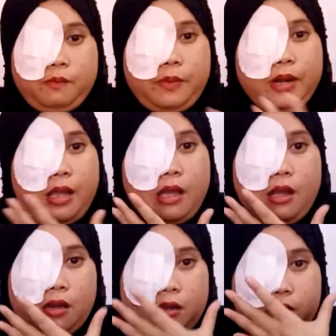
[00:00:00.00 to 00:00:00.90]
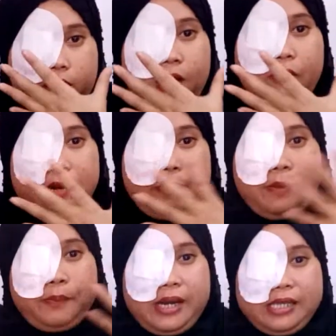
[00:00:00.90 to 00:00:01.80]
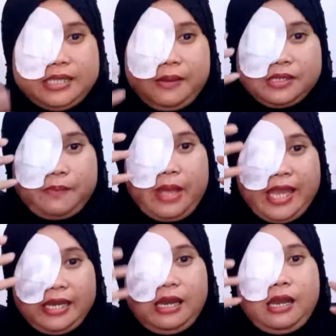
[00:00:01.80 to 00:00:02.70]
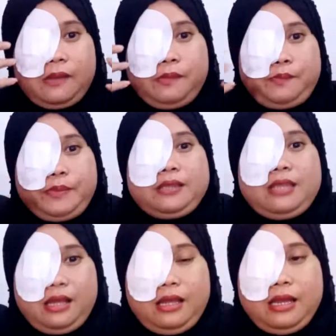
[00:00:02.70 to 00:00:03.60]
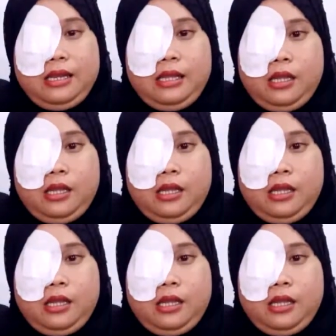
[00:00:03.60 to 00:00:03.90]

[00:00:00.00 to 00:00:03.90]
Para dalawa na ba? Parang isang sabayan na lang pagtanggal.